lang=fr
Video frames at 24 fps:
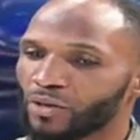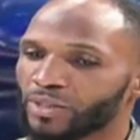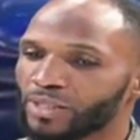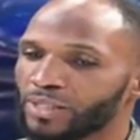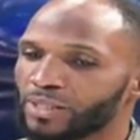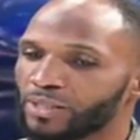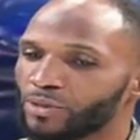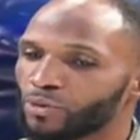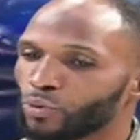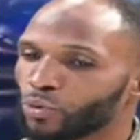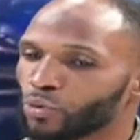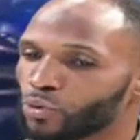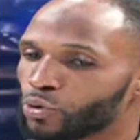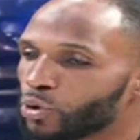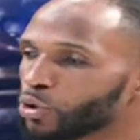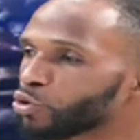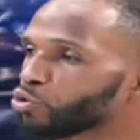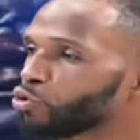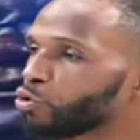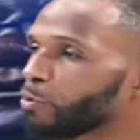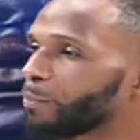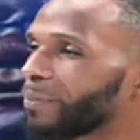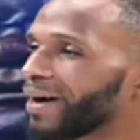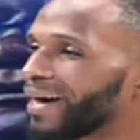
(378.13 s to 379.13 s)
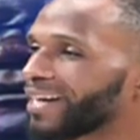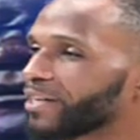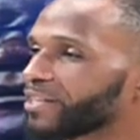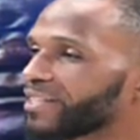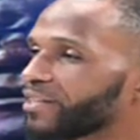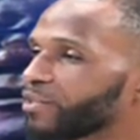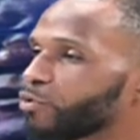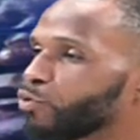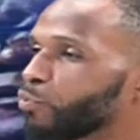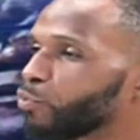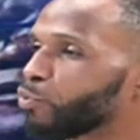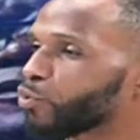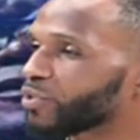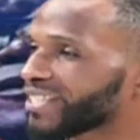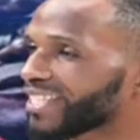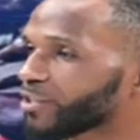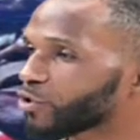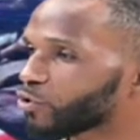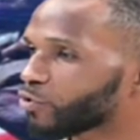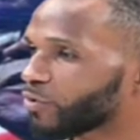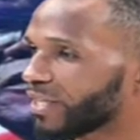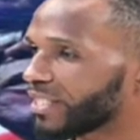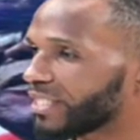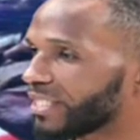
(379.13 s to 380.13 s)
si aujourd'hui on parle de
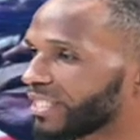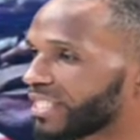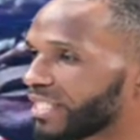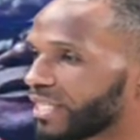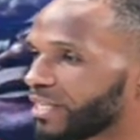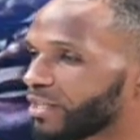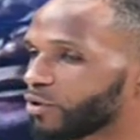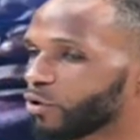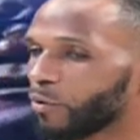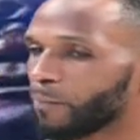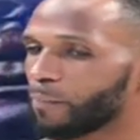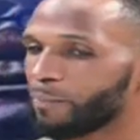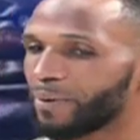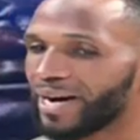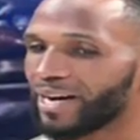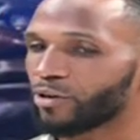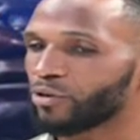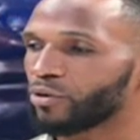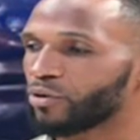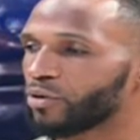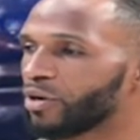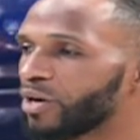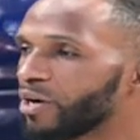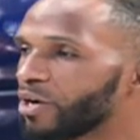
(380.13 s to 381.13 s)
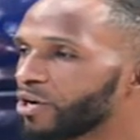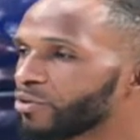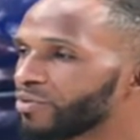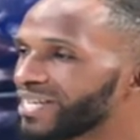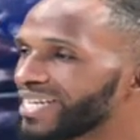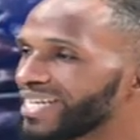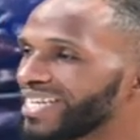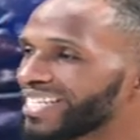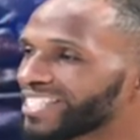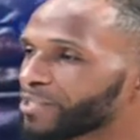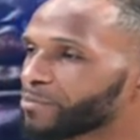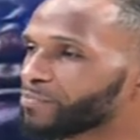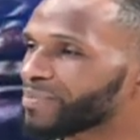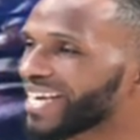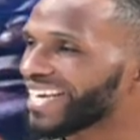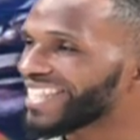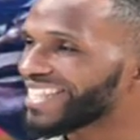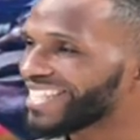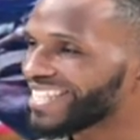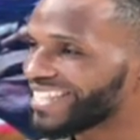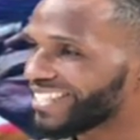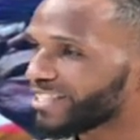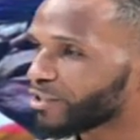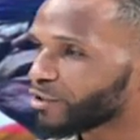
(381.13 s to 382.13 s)
l'homosexualité, on parle de
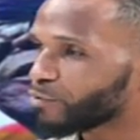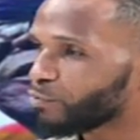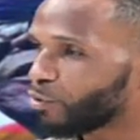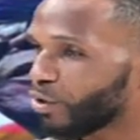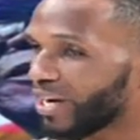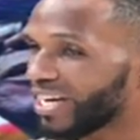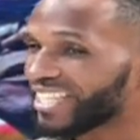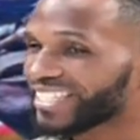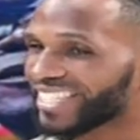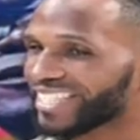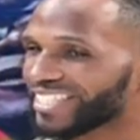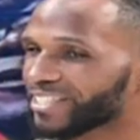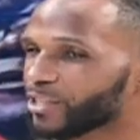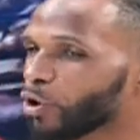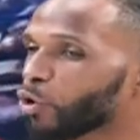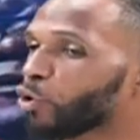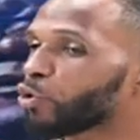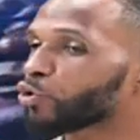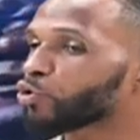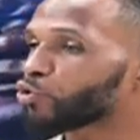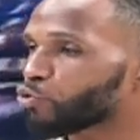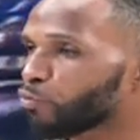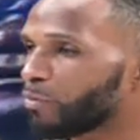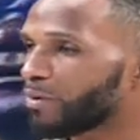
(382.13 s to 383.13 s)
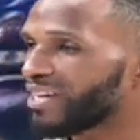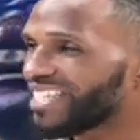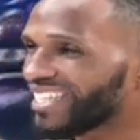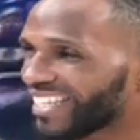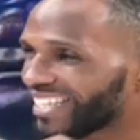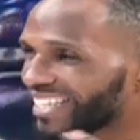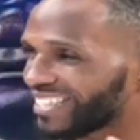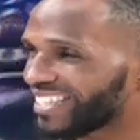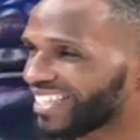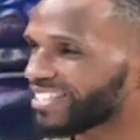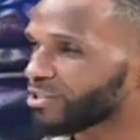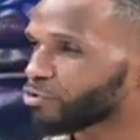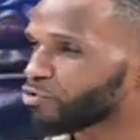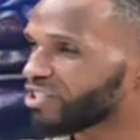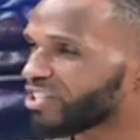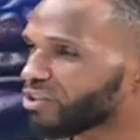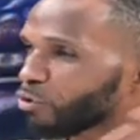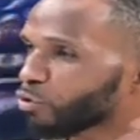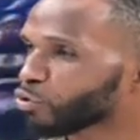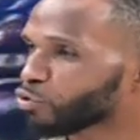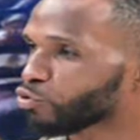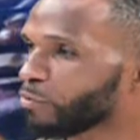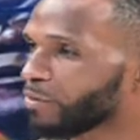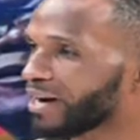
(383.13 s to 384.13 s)
lesbianisme, est-ce que c'est une recette qui est
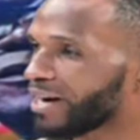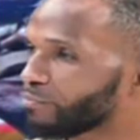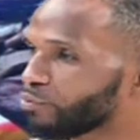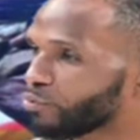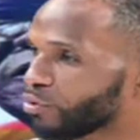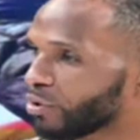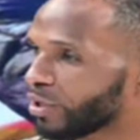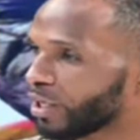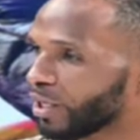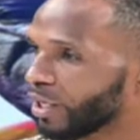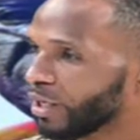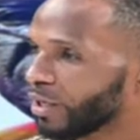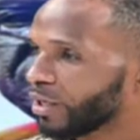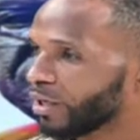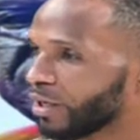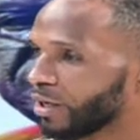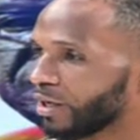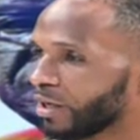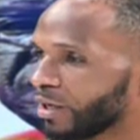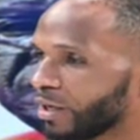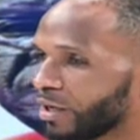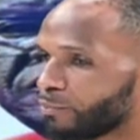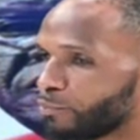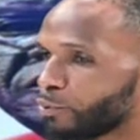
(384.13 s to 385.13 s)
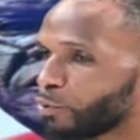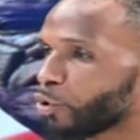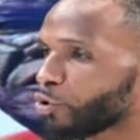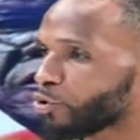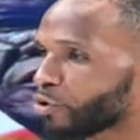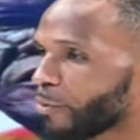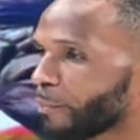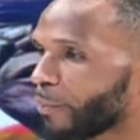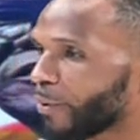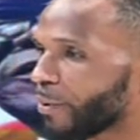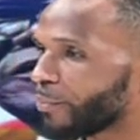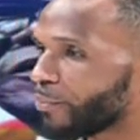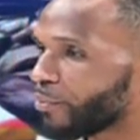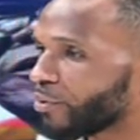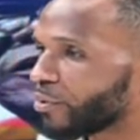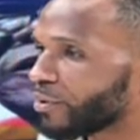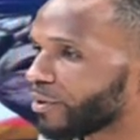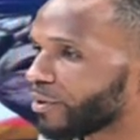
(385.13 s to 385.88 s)
consommable pour notre peuple